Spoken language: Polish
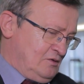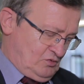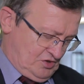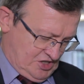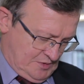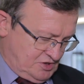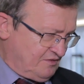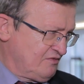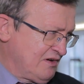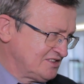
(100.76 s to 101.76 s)
uderzam
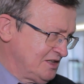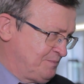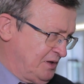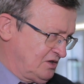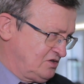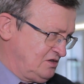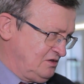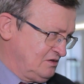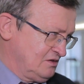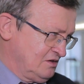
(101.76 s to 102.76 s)
się we własne piersi.
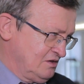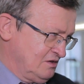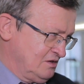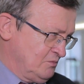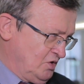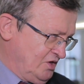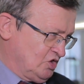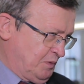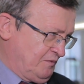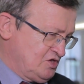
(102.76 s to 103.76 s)
Moja
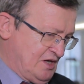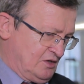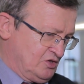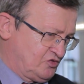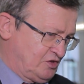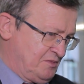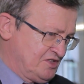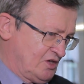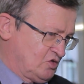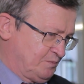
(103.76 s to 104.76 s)
odpowiedzialność w tym
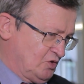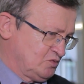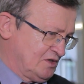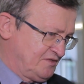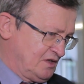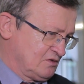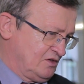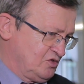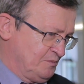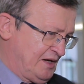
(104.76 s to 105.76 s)
jest jako posła z
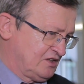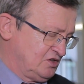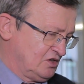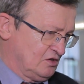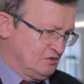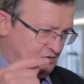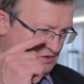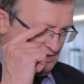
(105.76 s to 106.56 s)
wieloletnią praktyką,